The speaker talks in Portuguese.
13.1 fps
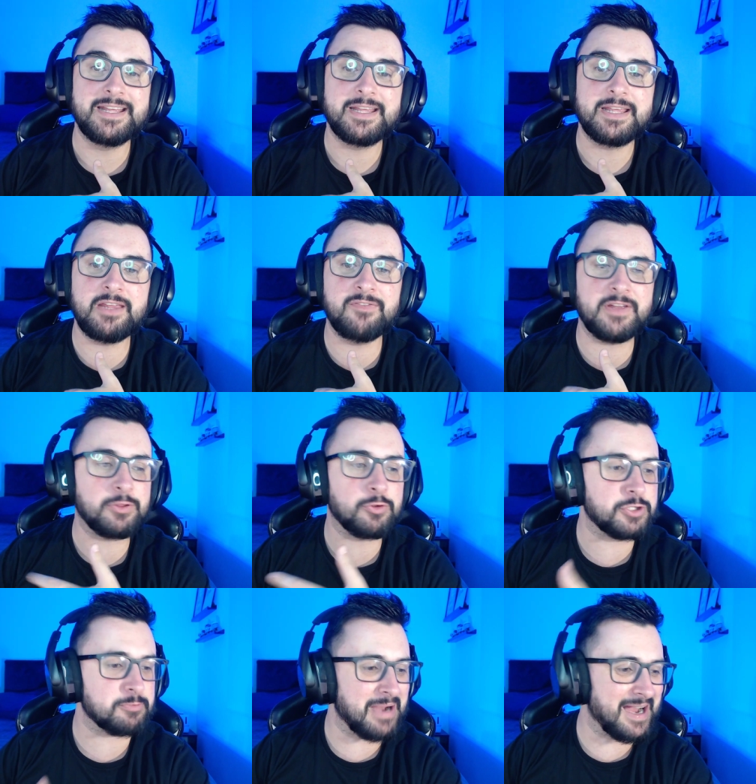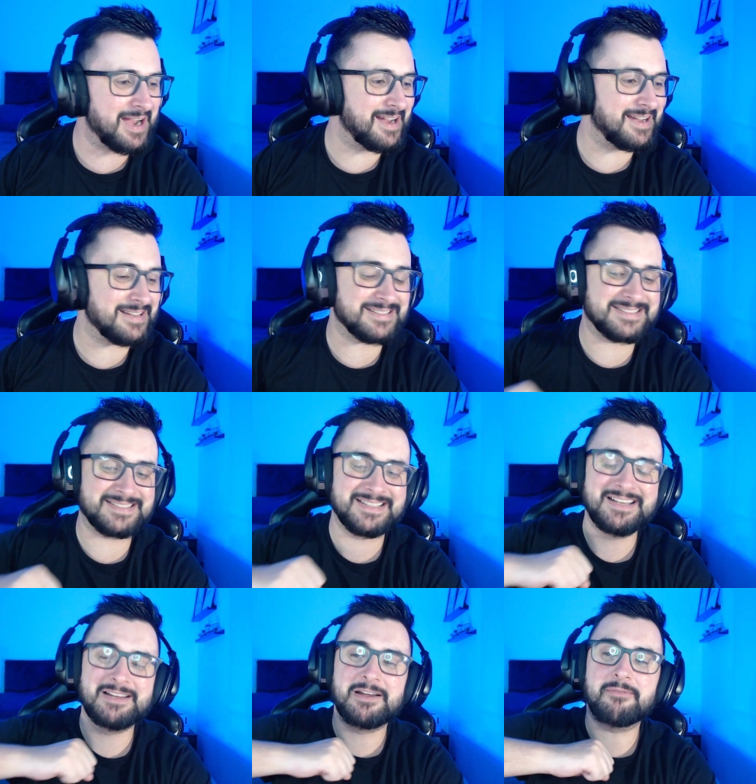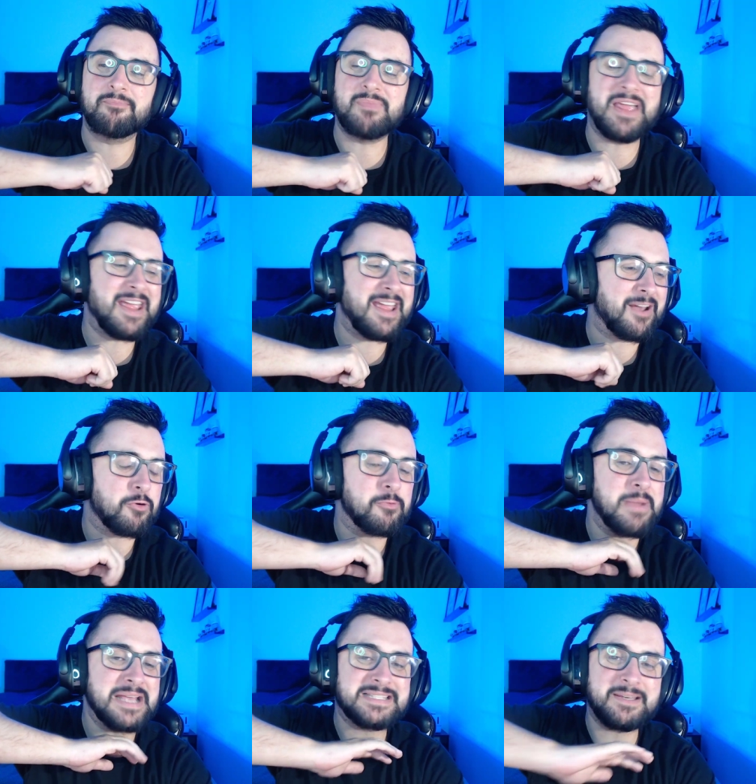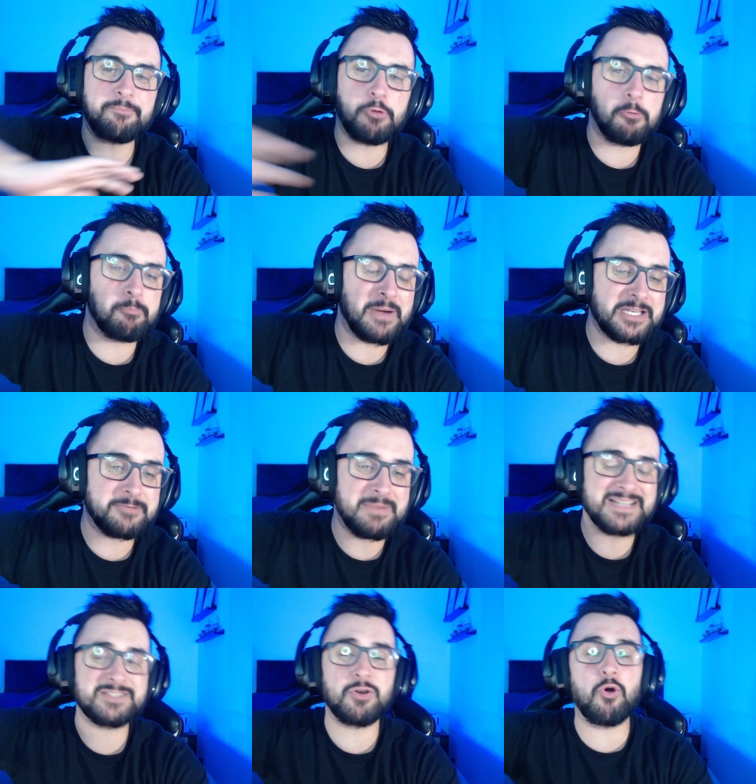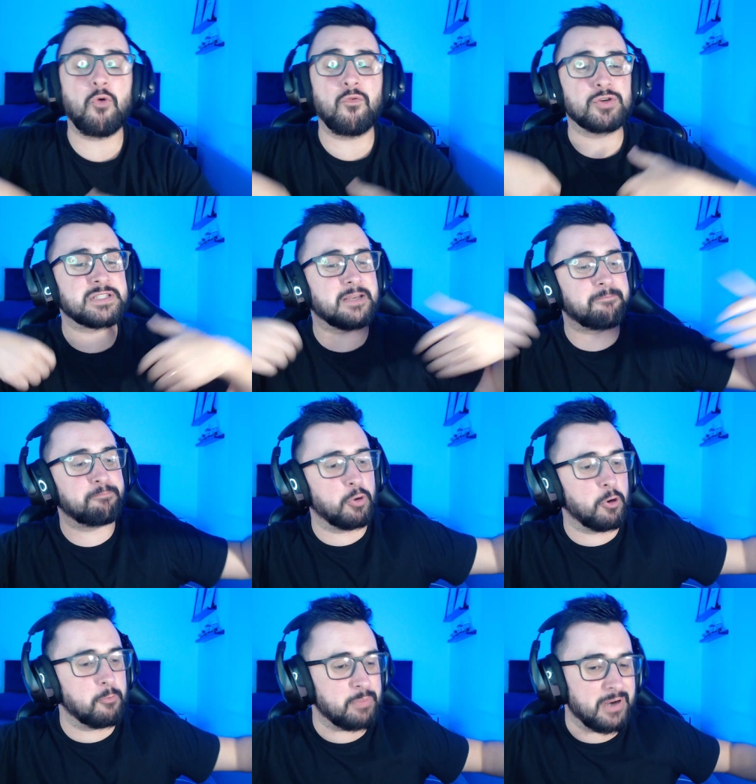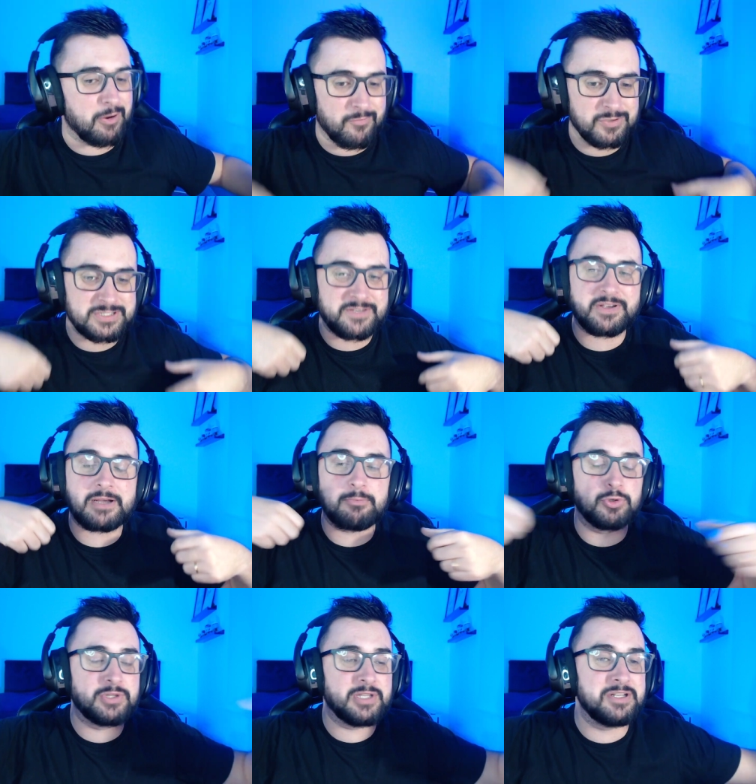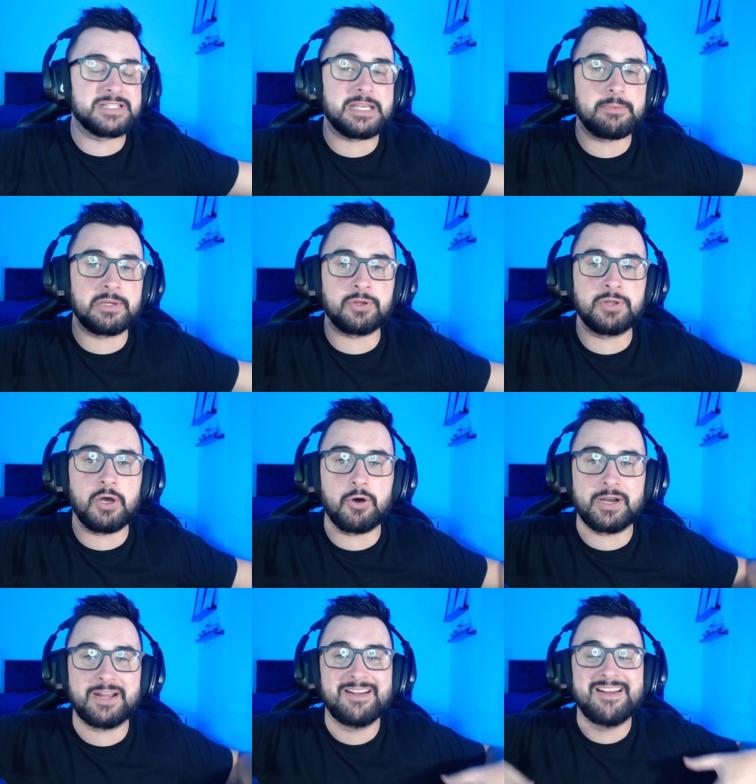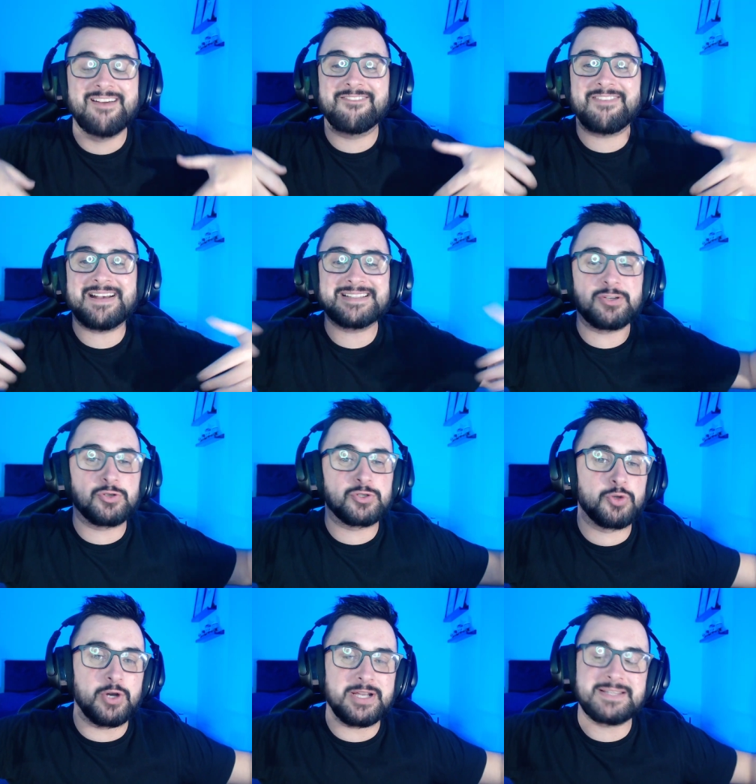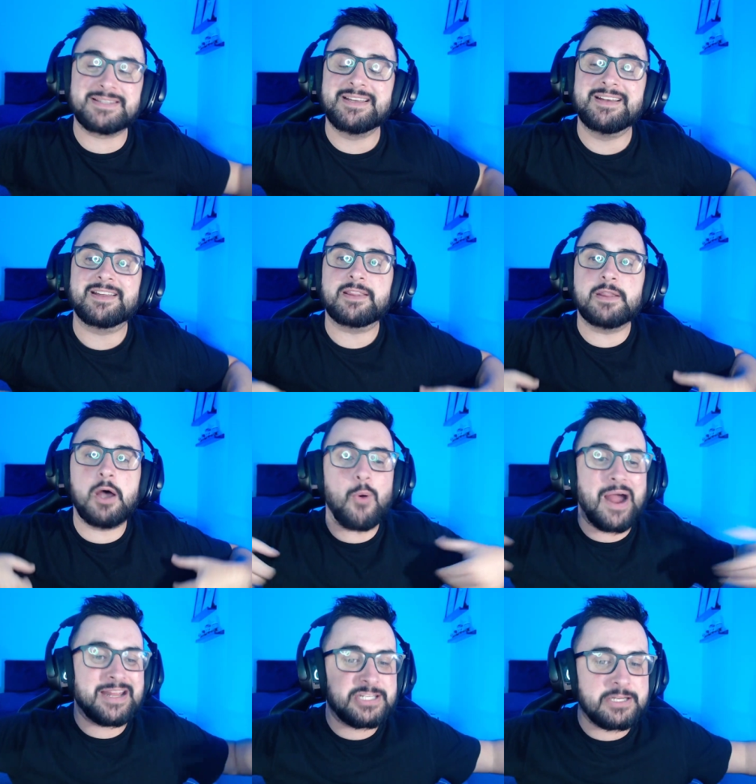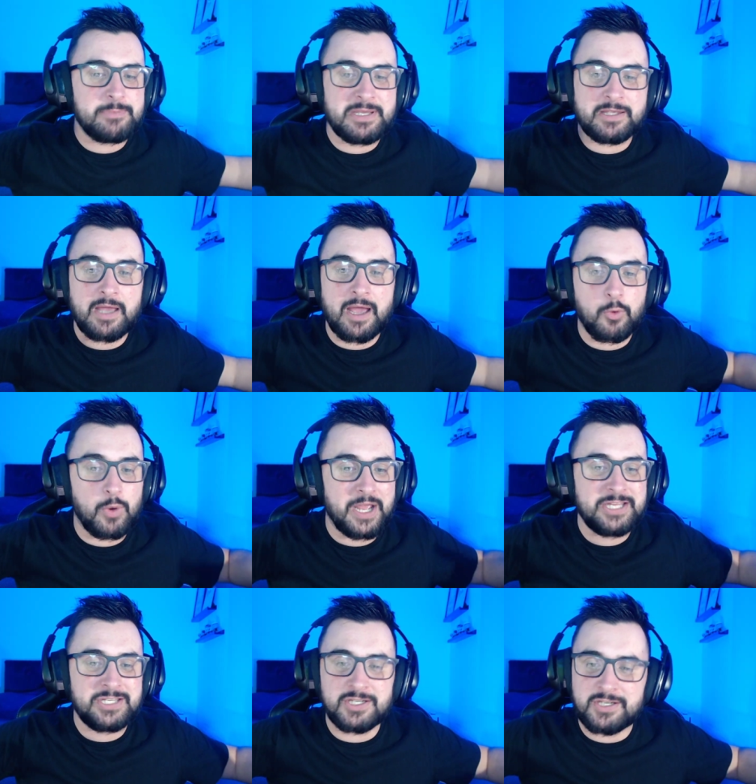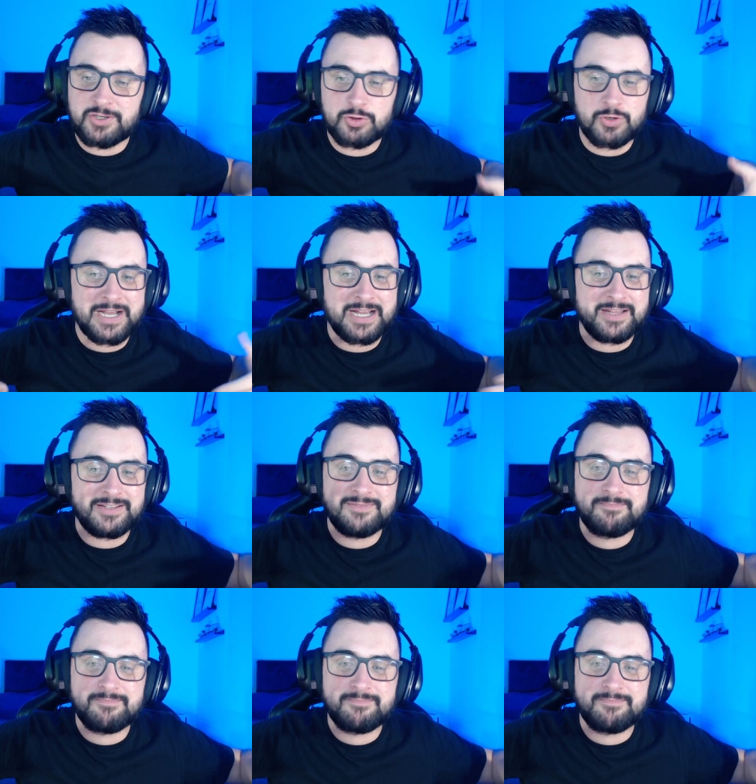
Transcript: inventou demais, é, começa a poupar demais, ou você poupa ou você fica mudando esquema toda hora. Fazer os dois, não há time que aguente jogar